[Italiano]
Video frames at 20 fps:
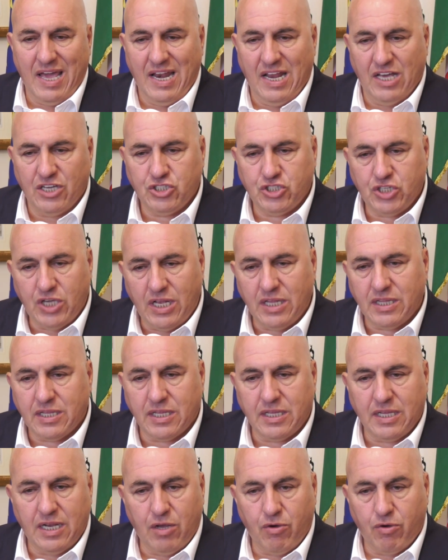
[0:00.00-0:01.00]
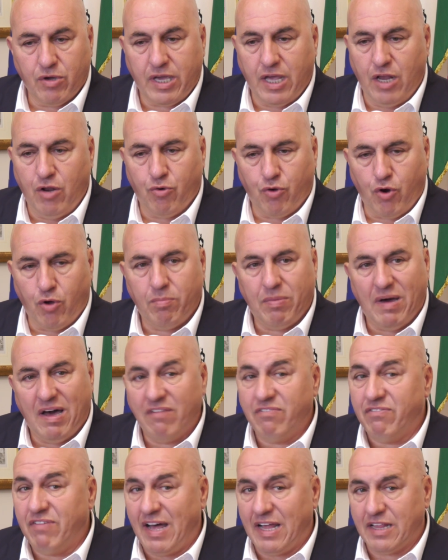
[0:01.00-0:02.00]
e la scelta delle, che l'Europa
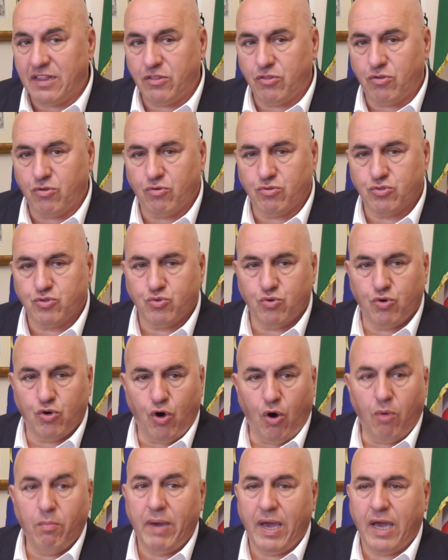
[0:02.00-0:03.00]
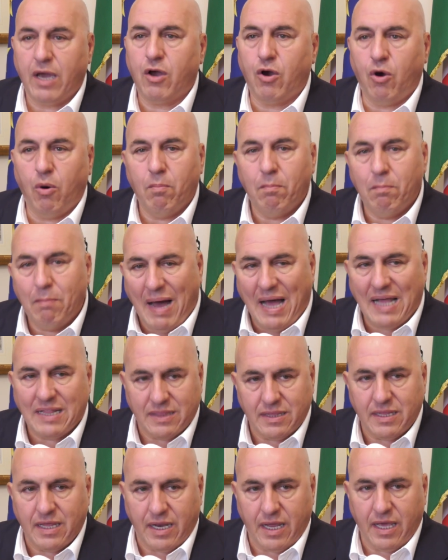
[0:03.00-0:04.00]
ha fatto su come
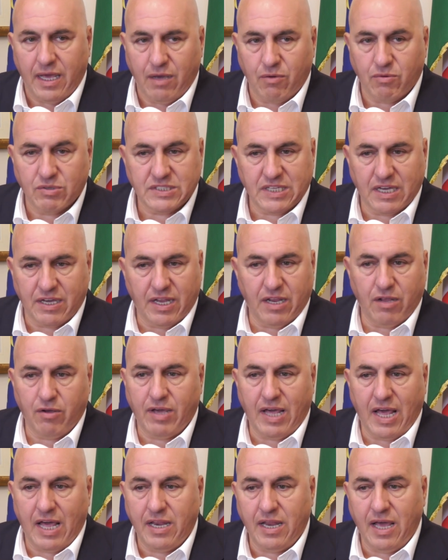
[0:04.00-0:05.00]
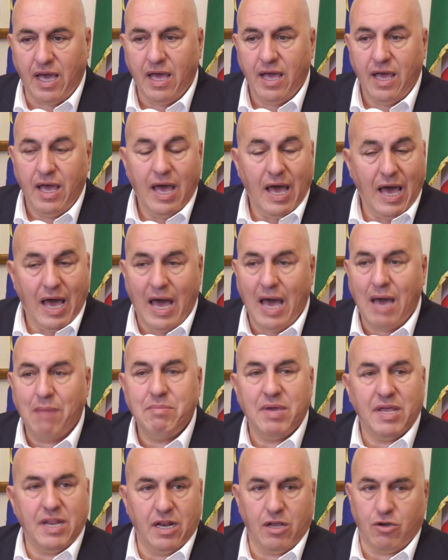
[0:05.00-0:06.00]
combattere questa guerra ucraina
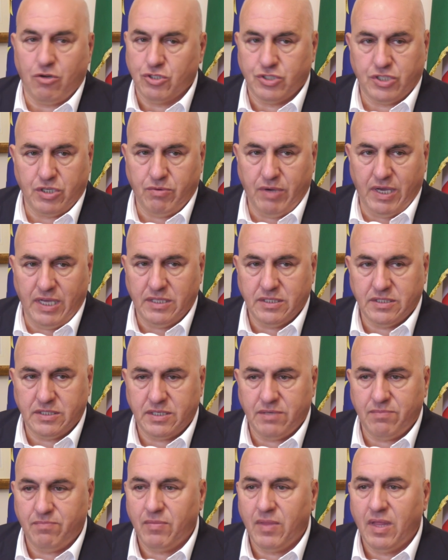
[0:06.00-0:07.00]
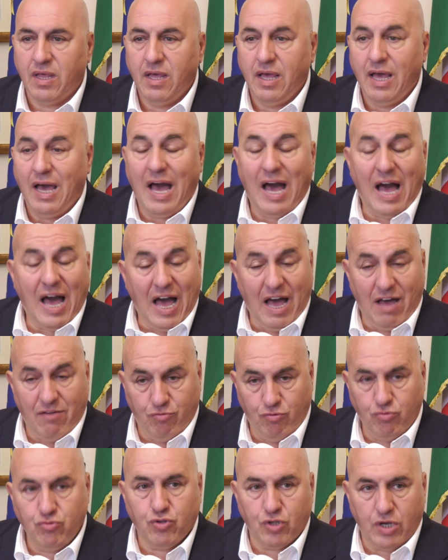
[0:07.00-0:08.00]
abbia delle conseguenze, ha
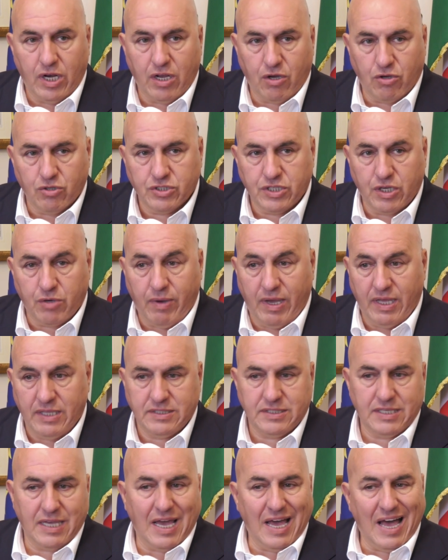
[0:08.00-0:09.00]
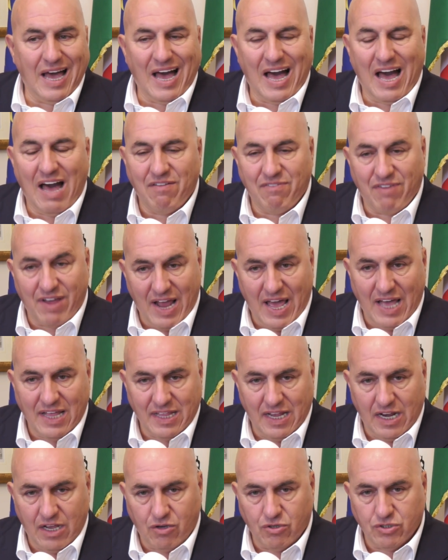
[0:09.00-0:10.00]
avuto delle conseguenze avrà
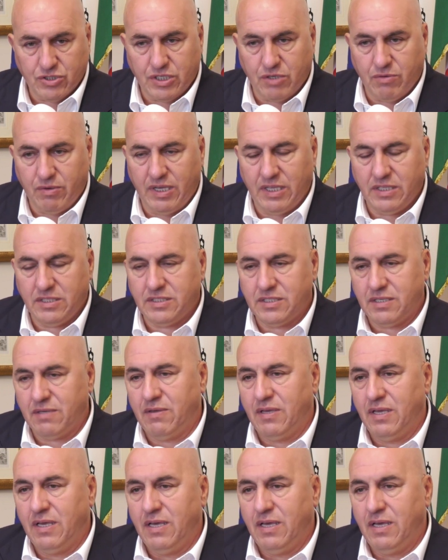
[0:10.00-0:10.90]
delle conseguenze.